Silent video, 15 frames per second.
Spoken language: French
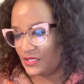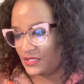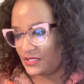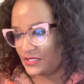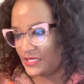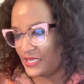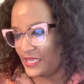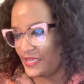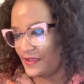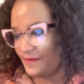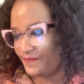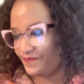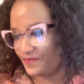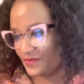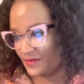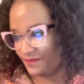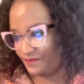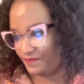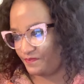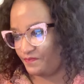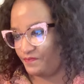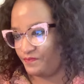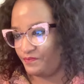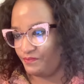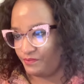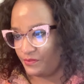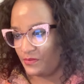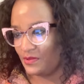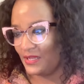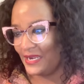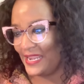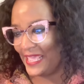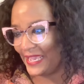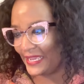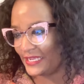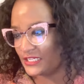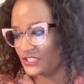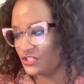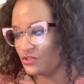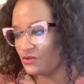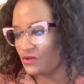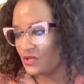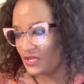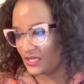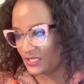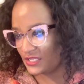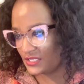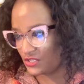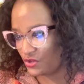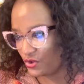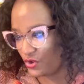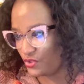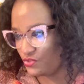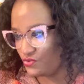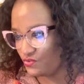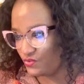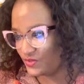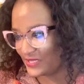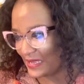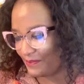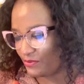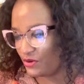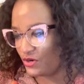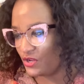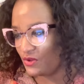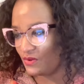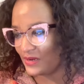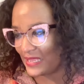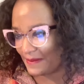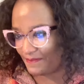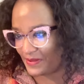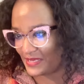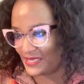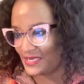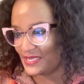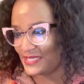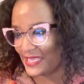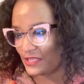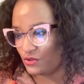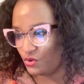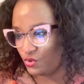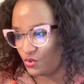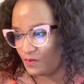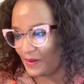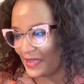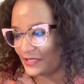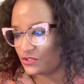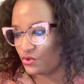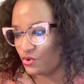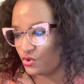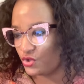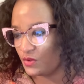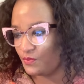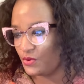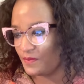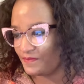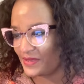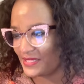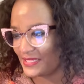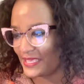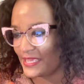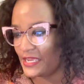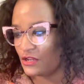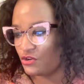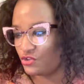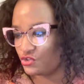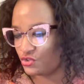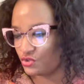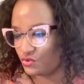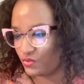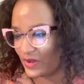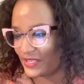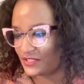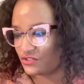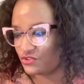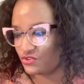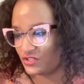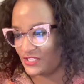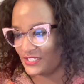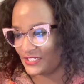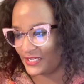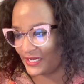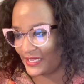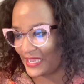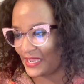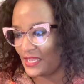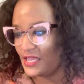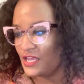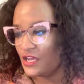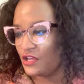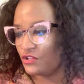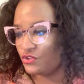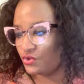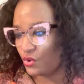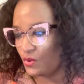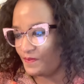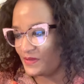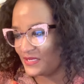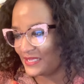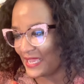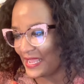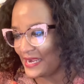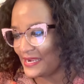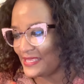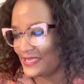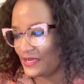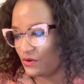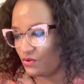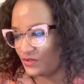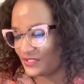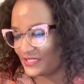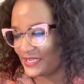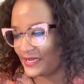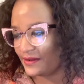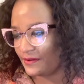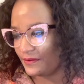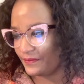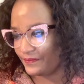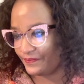c'est les régions que nous appelons les pays des Yorubas occupent le Bénin et le sud-ouest du Nigeria, tropical et côtière.